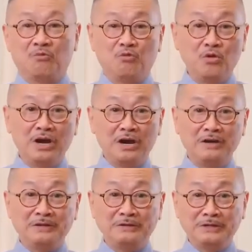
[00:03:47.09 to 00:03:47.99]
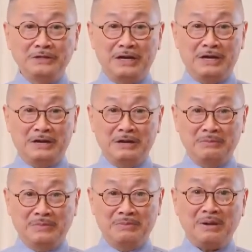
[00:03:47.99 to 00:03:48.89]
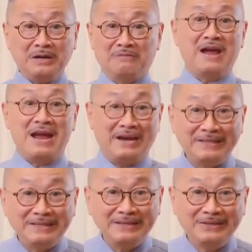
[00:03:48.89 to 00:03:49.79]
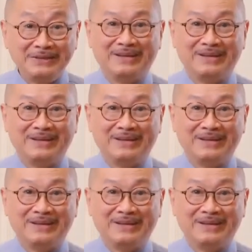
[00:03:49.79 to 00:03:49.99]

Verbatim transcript: vui hơn như là mình bắt được vàng ấy chứ